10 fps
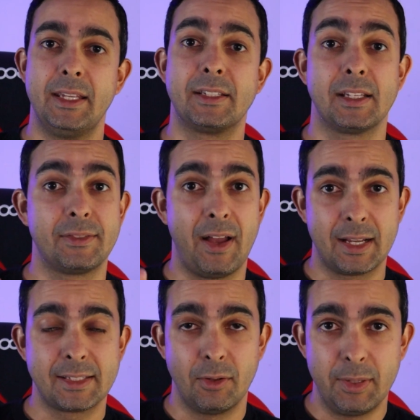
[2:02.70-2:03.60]
é isso, as
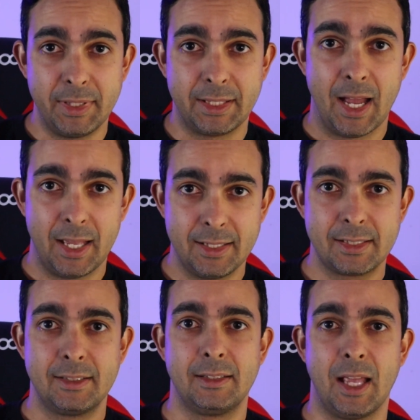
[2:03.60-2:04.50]
vagas são
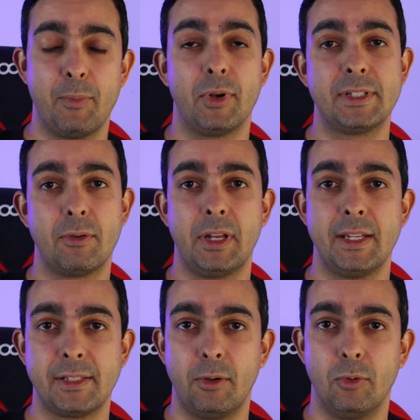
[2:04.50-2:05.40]
limitadas, tá? Por isso que eu
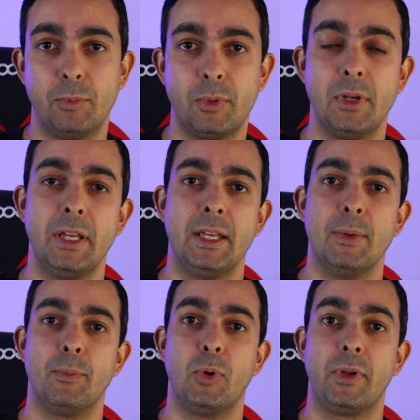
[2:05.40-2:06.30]
criei esse grupo.
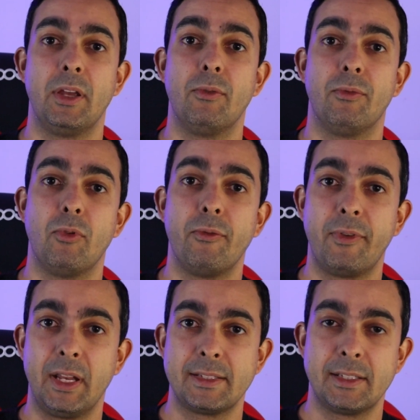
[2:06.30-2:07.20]
Porque eu vou
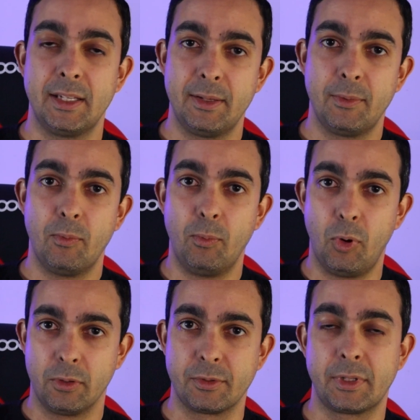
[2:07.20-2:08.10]
oferecer um
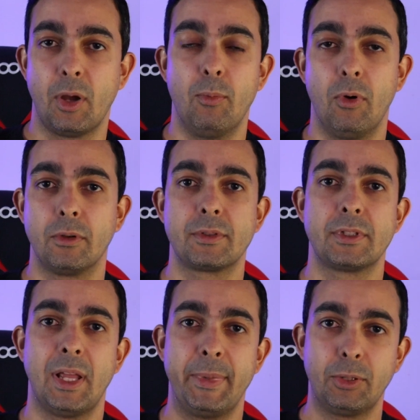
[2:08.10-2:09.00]
bônus, que é o
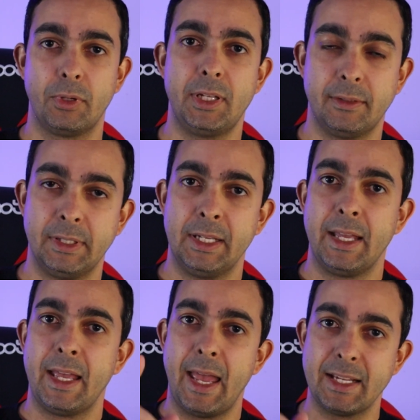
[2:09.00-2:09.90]
bônus da mentoria.
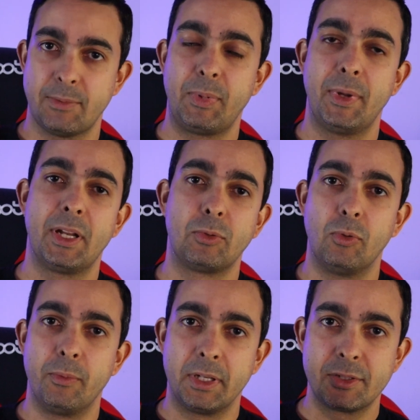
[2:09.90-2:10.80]
Essa primeira
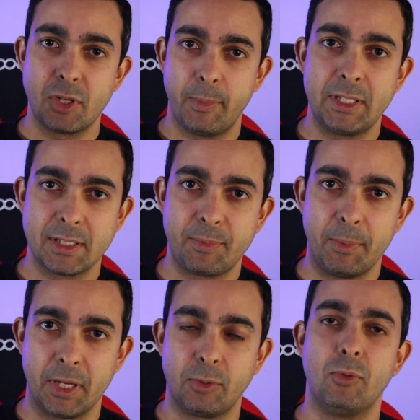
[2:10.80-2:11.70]
turma, somente essa
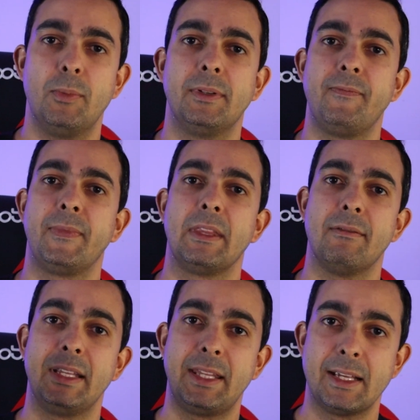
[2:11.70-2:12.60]
primeira turma,
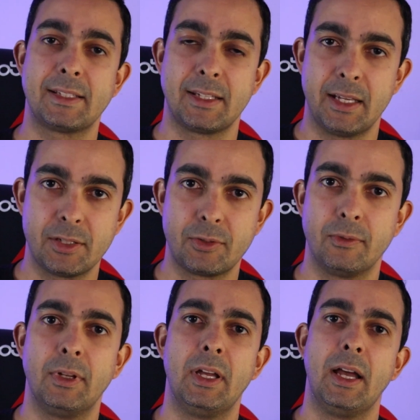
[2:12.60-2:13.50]
vai ter
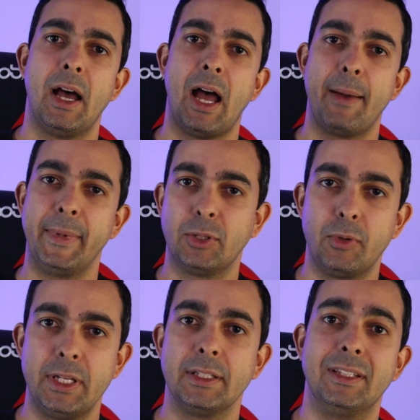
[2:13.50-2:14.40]
acesso à
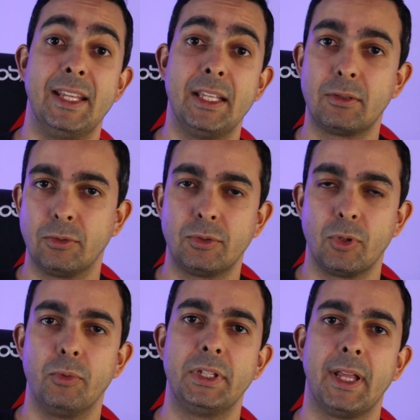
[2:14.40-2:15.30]
mentoria dentro do
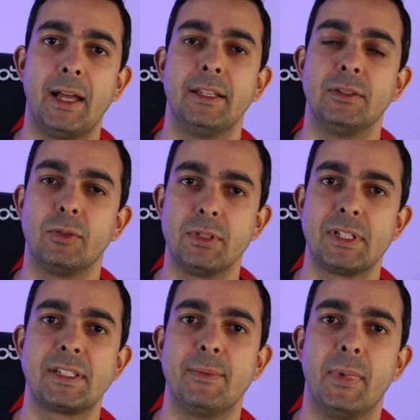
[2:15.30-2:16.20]
Toei, tá?
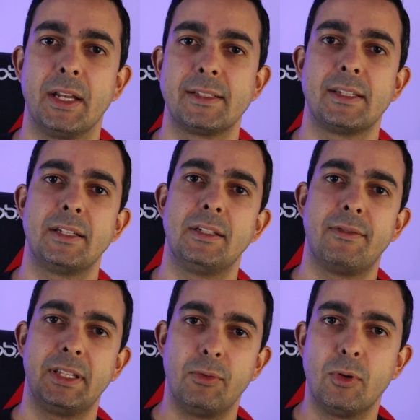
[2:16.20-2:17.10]
Todas as semanas a gente
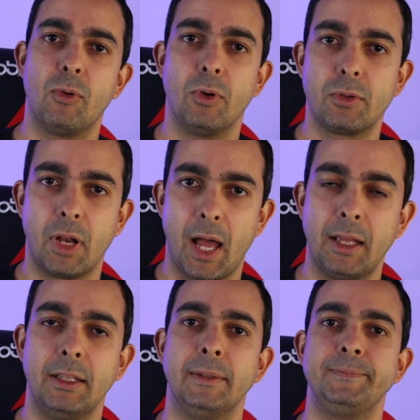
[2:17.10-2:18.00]
vai ter um encontro lá